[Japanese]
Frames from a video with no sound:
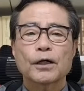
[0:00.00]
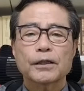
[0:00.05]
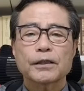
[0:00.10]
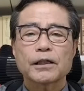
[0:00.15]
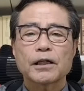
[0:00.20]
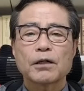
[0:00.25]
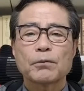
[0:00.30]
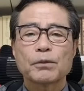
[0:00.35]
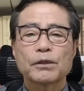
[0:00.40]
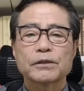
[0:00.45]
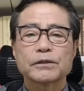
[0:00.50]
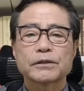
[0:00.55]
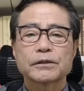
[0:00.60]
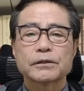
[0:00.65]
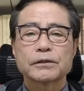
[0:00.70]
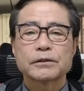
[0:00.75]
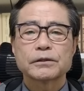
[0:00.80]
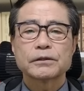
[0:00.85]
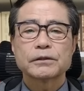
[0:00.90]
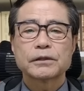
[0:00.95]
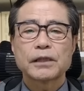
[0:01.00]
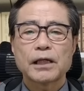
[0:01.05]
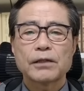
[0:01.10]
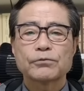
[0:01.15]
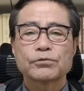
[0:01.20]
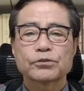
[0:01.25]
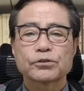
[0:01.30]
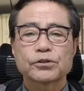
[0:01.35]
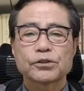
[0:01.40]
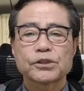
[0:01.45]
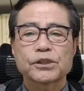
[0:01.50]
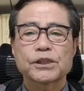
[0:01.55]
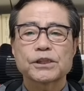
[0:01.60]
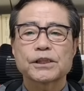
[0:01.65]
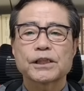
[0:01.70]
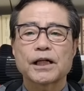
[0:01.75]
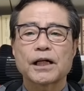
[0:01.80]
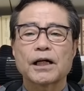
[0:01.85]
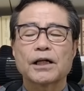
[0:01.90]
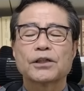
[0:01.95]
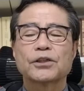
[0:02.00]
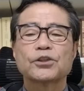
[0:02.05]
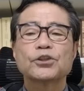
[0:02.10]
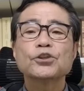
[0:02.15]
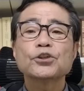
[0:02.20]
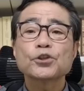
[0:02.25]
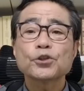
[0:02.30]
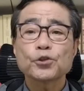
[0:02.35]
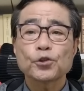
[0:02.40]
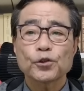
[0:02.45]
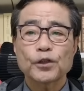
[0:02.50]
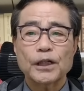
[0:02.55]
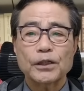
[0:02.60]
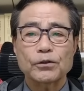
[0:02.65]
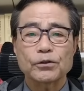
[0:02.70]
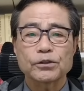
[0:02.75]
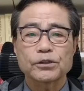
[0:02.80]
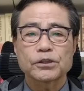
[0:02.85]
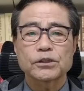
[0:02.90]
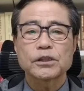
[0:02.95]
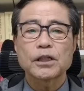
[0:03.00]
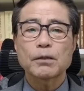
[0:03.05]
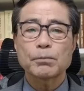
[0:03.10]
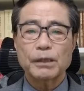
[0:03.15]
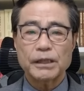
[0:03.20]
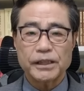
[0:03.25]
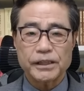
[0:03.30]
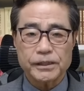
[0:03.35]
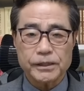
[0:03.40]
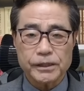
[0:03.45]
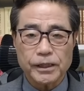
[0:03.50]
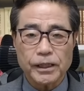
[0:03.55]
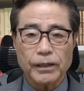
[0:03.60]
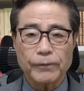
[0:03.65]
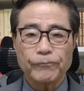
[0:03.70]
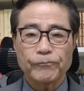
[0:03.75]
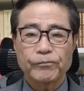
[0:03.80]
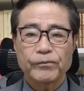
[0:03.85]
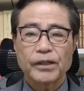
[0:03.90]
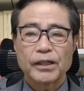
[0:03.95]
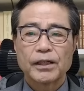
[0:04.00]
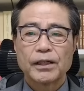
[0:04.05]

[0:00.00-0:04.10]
片山前副知事が言うのだとすればですね、